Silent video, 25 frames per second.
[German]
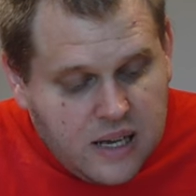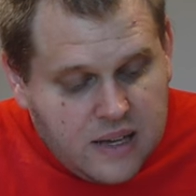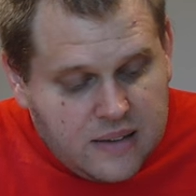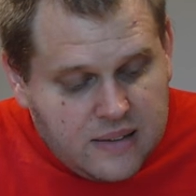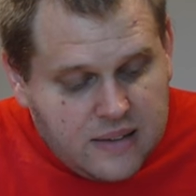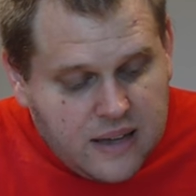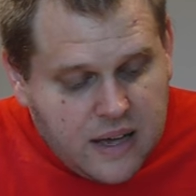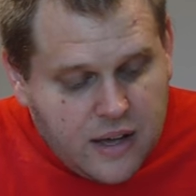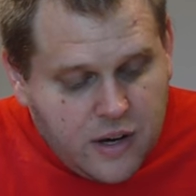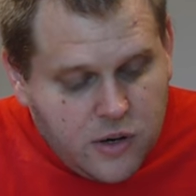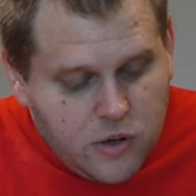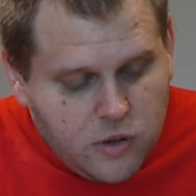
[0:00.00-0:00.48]

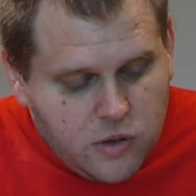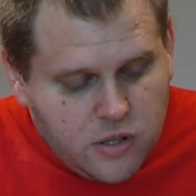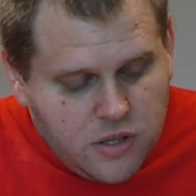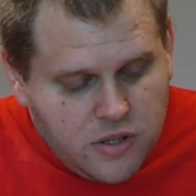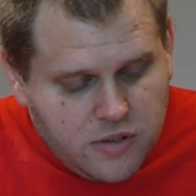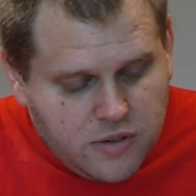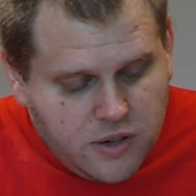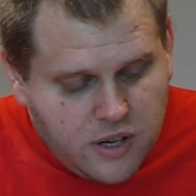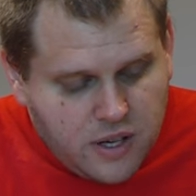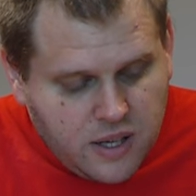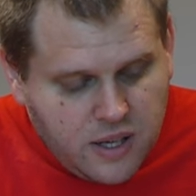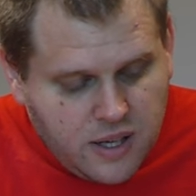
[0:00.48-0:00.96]
Dadurch
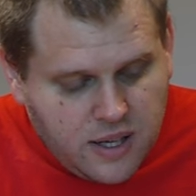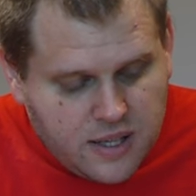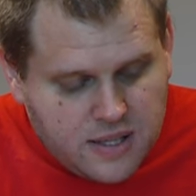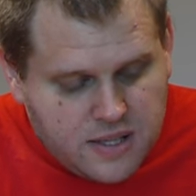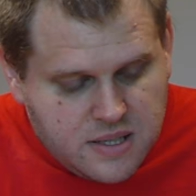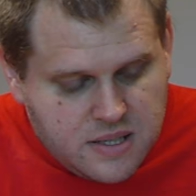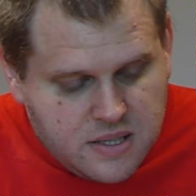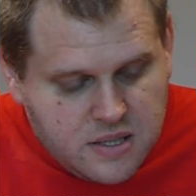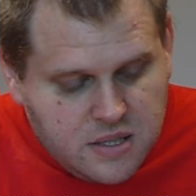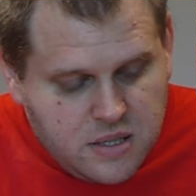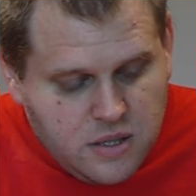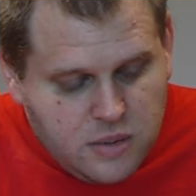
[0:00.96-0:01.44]
verringert
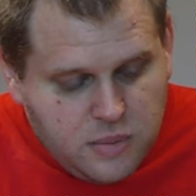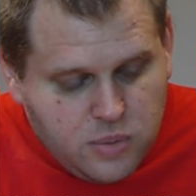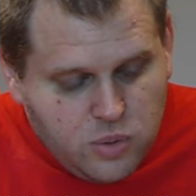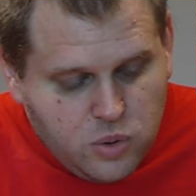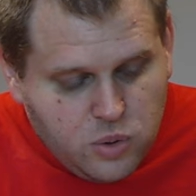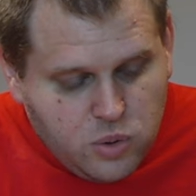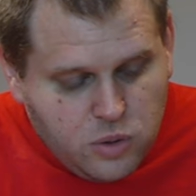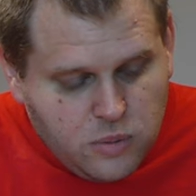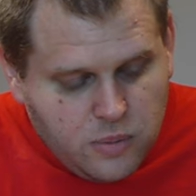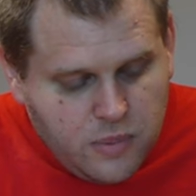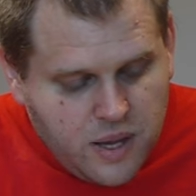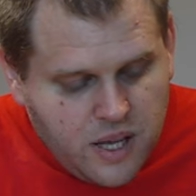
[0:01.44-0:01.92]
sich die
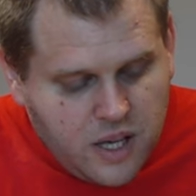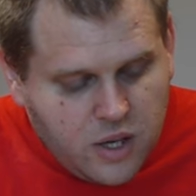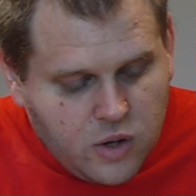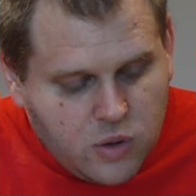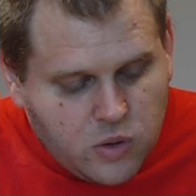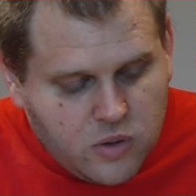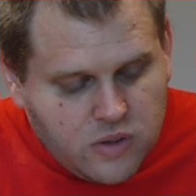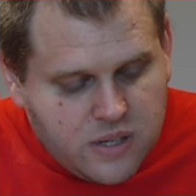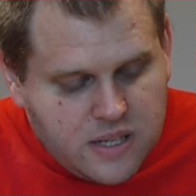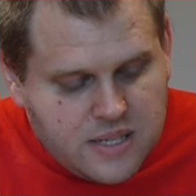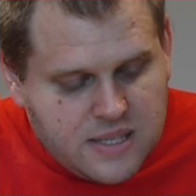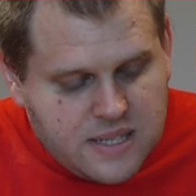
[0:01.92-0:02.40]
Blutmenge
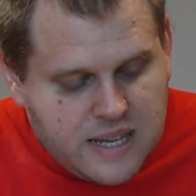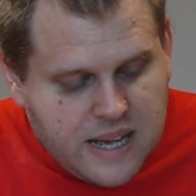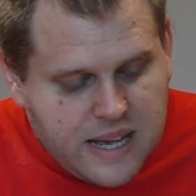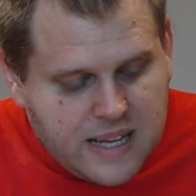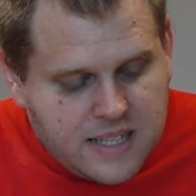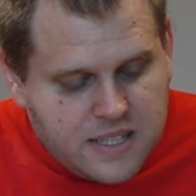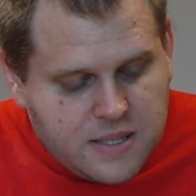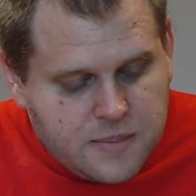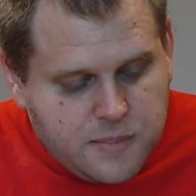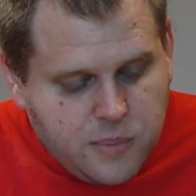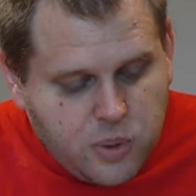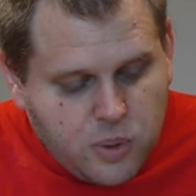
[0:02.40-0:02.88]
und das
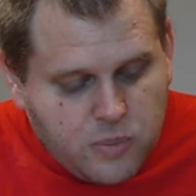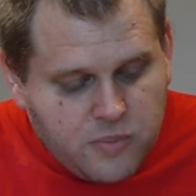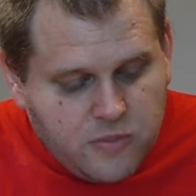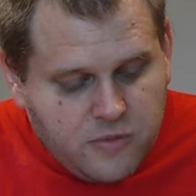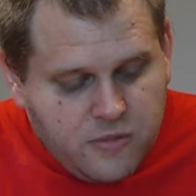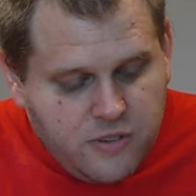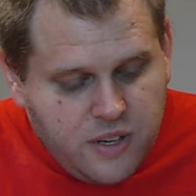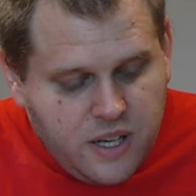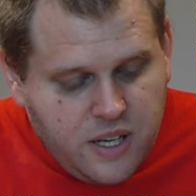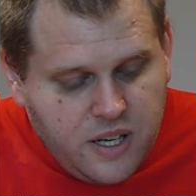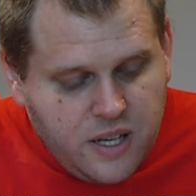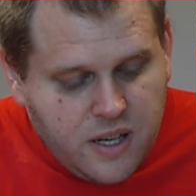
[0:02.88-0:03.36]
Herz pumpt
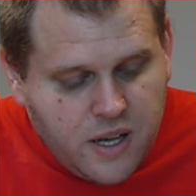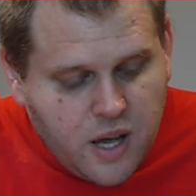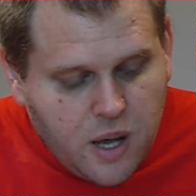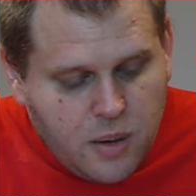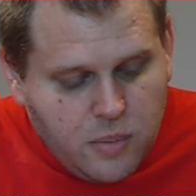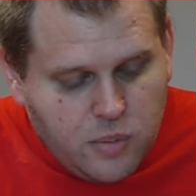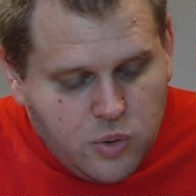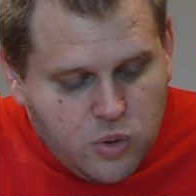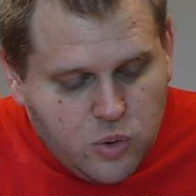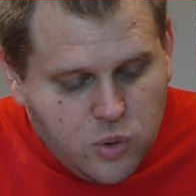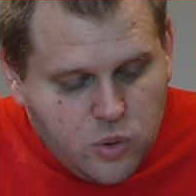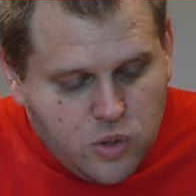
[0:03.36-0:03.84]
weniger
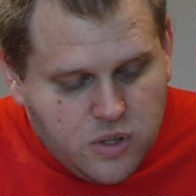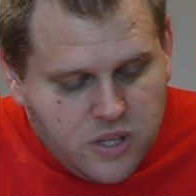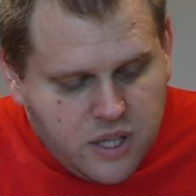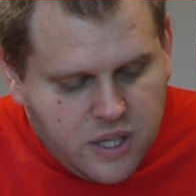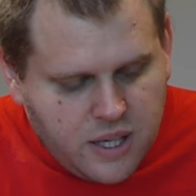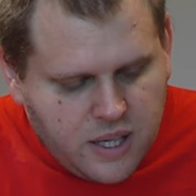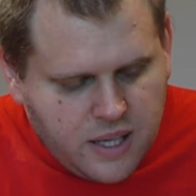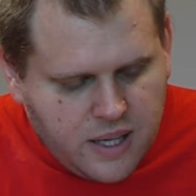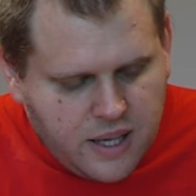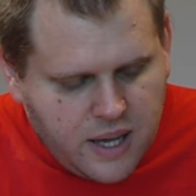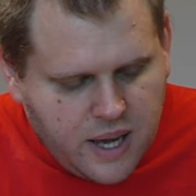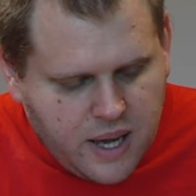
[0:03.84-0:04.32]
Blut in
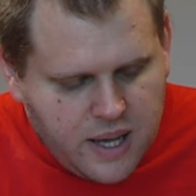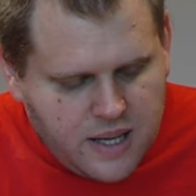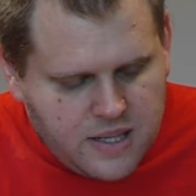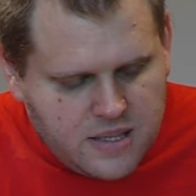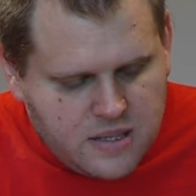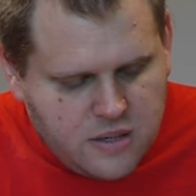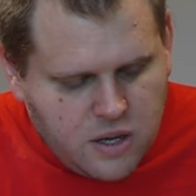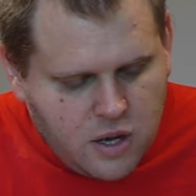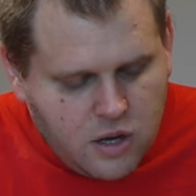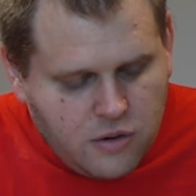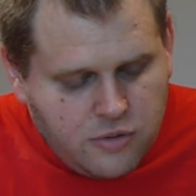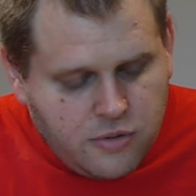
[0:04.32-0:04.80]
den
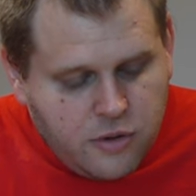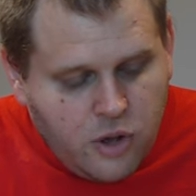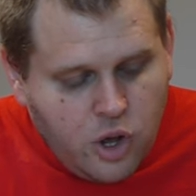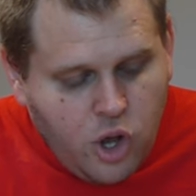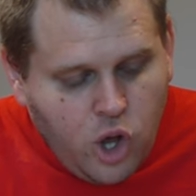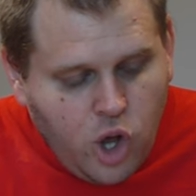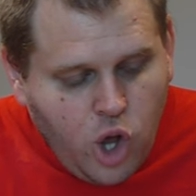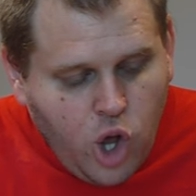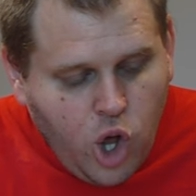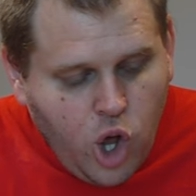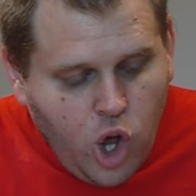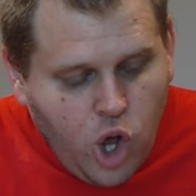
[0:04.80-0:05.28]
Kreislauf,
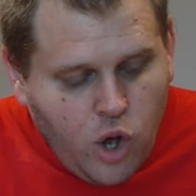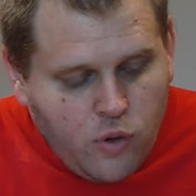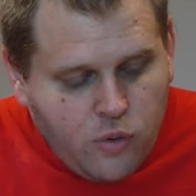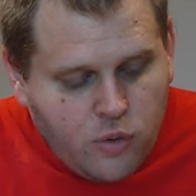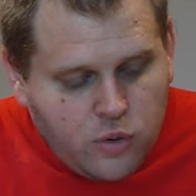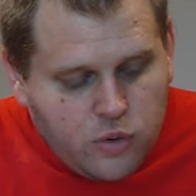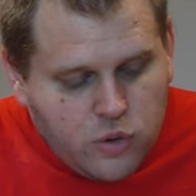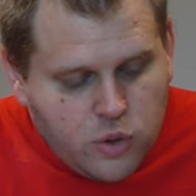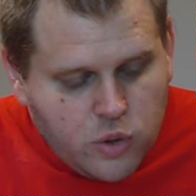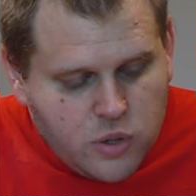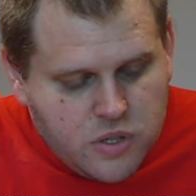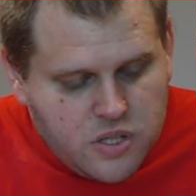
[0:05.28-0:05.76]

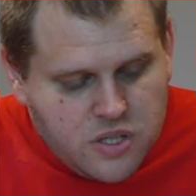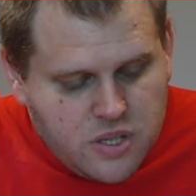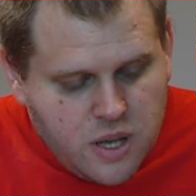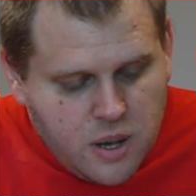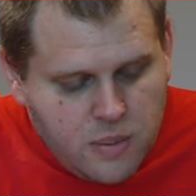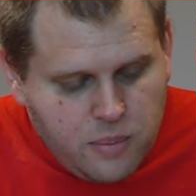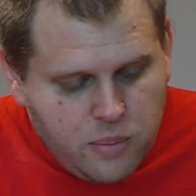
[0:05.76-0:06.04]
wodurch der